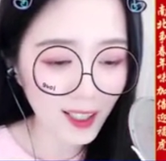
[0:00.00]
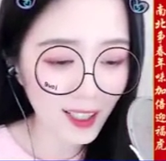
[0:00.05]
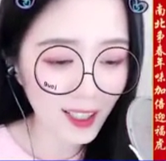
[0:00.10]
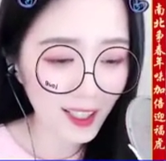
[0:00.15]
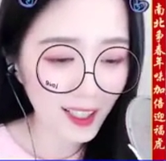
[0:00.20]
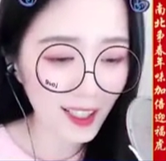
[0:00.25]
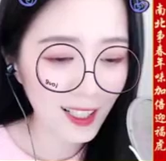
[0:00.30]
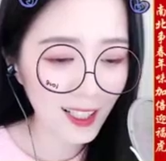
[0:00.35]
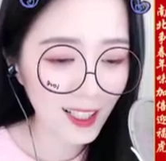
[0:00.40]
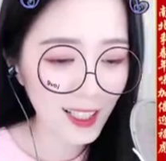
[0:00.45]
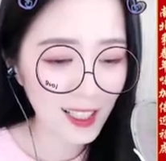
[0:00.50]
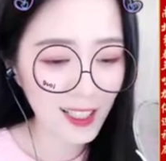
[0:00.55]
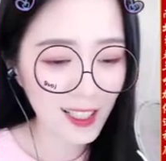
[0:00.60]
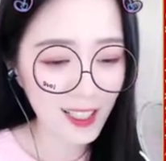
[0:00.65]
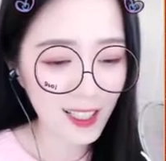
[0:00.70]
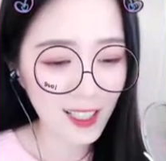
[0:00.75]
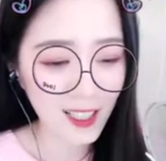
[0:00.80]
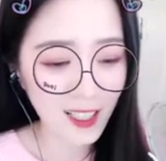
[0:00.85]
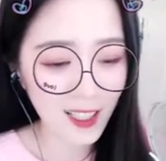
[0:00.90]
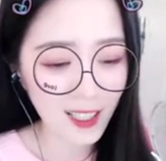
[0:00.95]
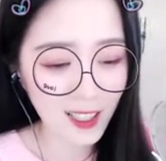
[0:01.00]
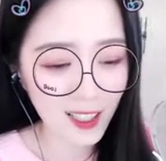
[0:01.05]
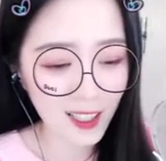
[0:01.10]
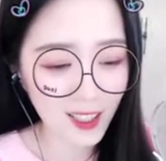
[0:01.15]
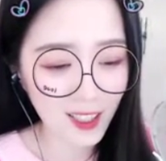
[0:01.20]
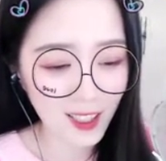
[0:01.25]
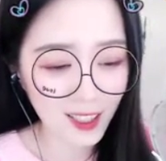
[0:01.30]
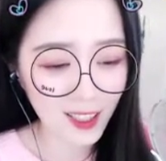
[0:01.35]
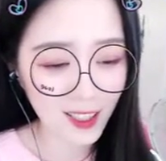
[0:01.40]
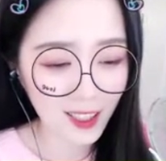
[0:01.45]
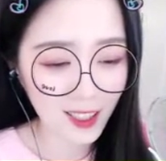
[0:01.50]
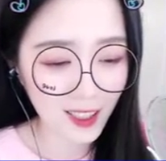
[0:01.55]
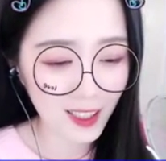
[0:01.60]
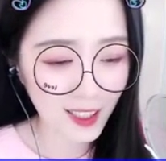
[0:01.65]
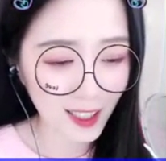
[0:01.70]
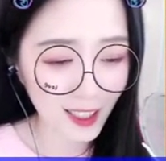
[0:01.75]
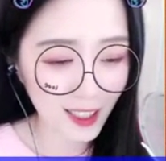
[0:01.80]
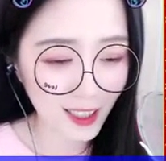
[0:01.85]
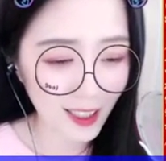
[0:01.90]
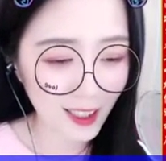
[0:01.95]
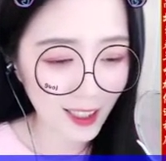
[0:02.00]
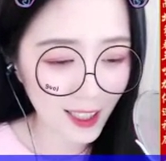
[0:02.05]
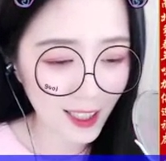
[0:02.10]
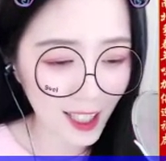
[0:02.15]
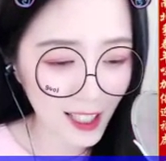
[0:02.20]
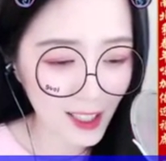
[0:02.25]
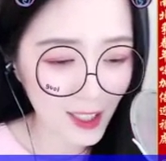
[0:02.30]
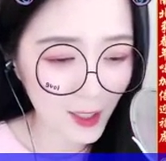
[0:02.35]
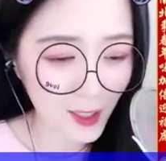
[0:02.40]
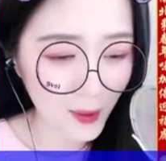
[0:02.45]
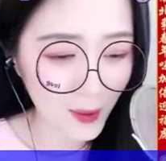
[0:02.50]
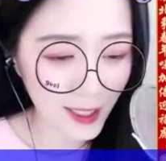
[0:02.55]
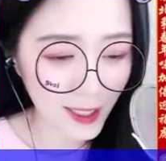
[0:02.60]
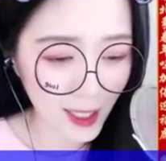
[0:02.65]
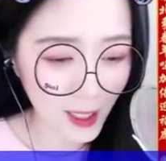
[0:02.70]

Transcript: 但是，七殿下是我打的，